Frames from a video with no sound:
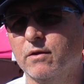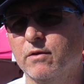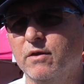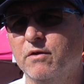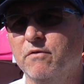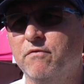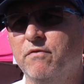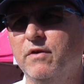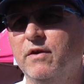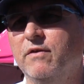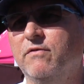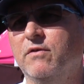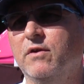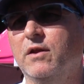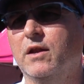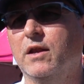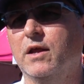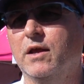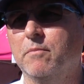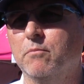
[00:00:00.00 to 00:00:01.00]

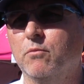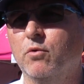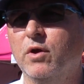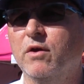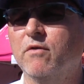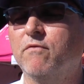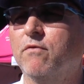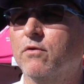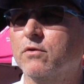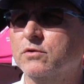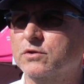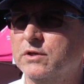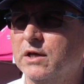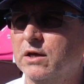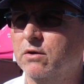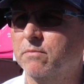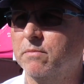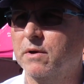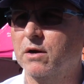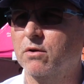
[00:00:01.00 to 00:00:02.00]
difícil, muy
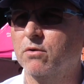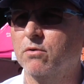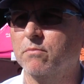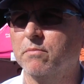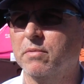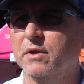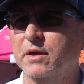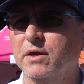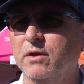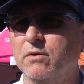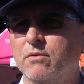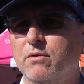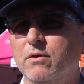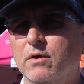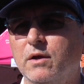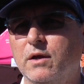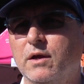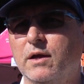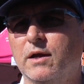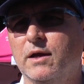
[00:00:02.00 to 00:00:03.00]
esforzado para los compañeros,
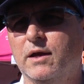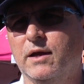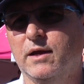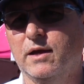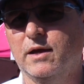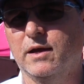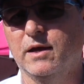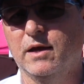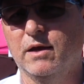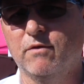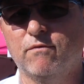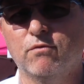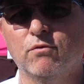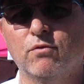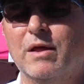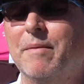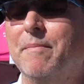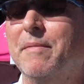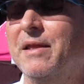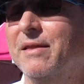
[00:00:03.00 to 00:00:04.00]
es
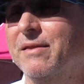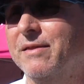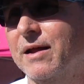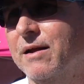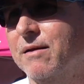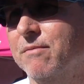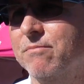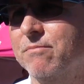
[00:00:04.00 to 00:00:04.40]
fundamental.